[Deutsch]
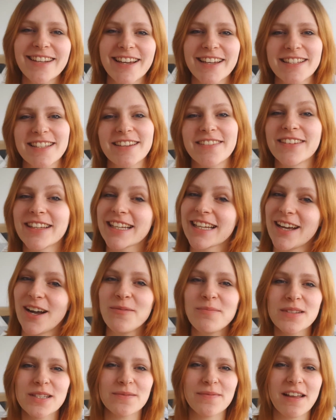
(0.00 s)
Leute,
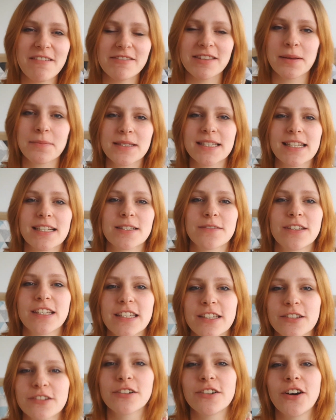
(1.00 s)
willkommen zu meinem
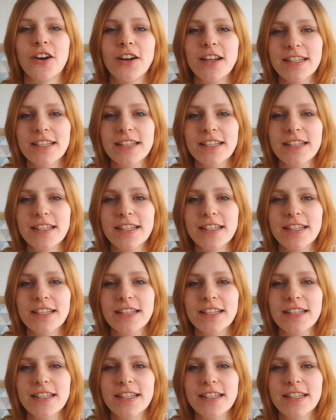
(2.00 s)
Samstagsvideo.